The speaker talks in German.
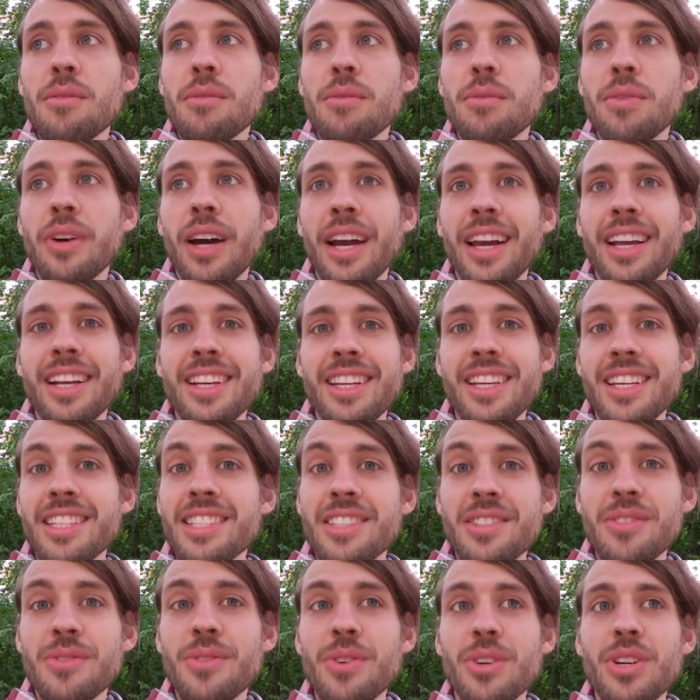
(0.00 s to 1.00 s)
weil
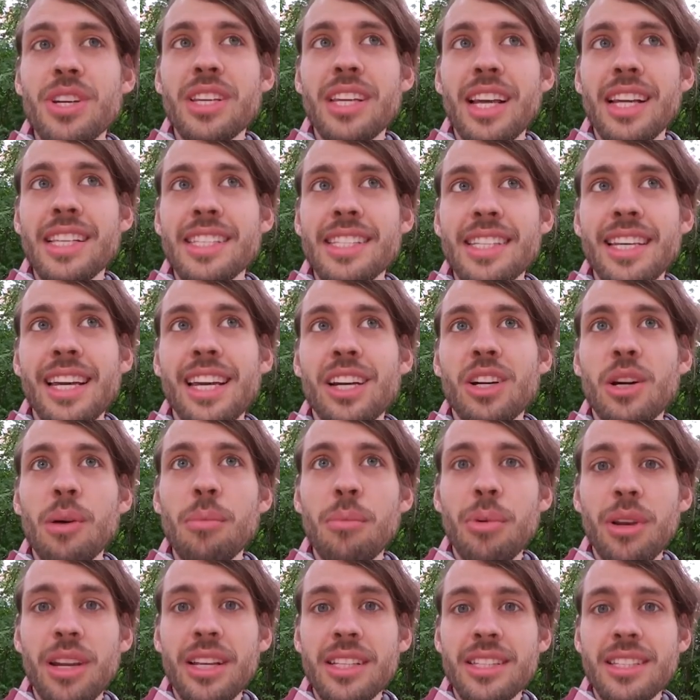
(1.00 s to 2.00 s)
es wirklich ein sehr
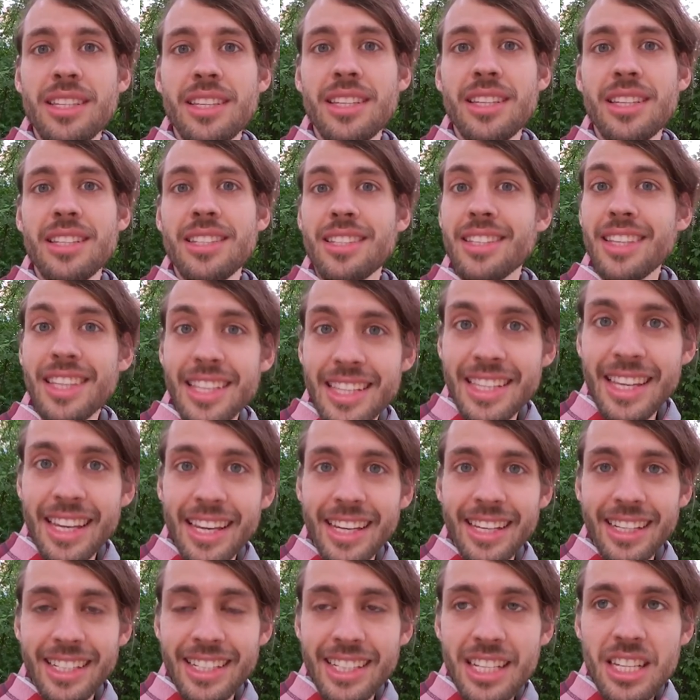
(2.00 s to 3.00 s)
komplexes
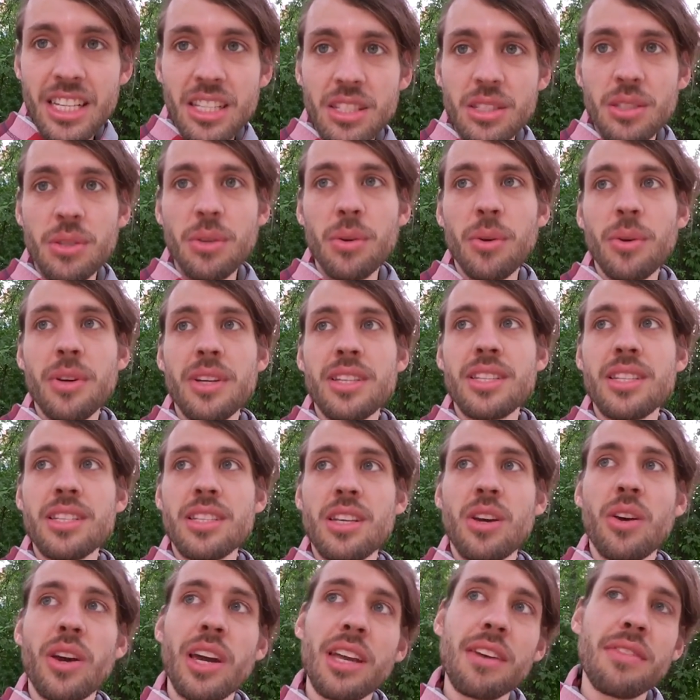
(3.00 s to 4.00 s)
Ding ist und es
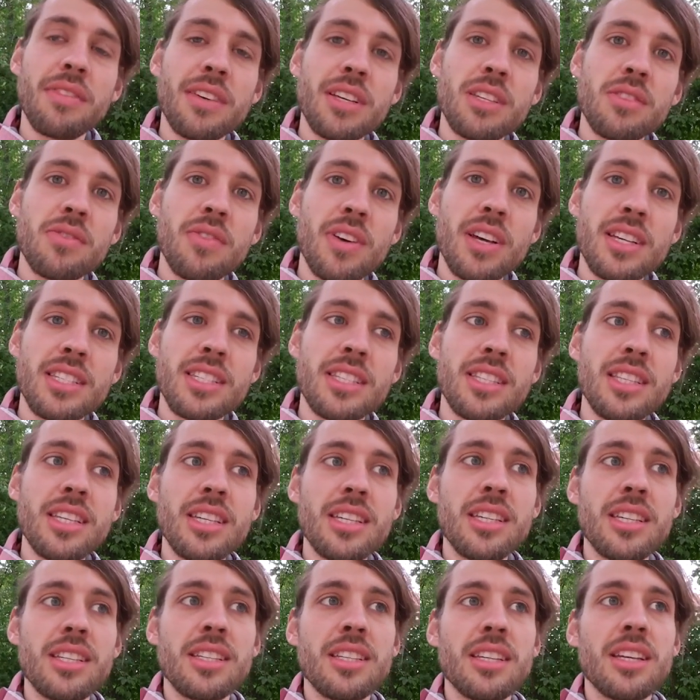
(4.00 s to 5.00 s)
ist auch etwas, was
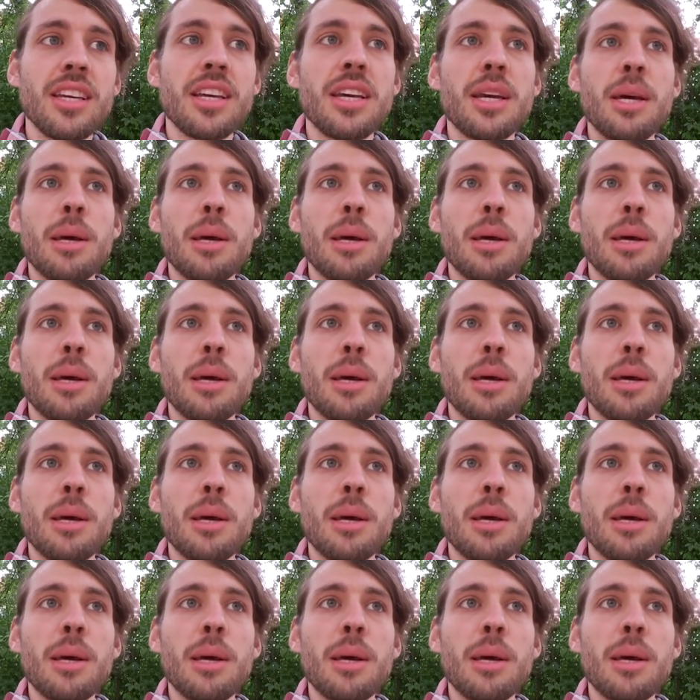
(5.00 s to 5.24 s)
nicht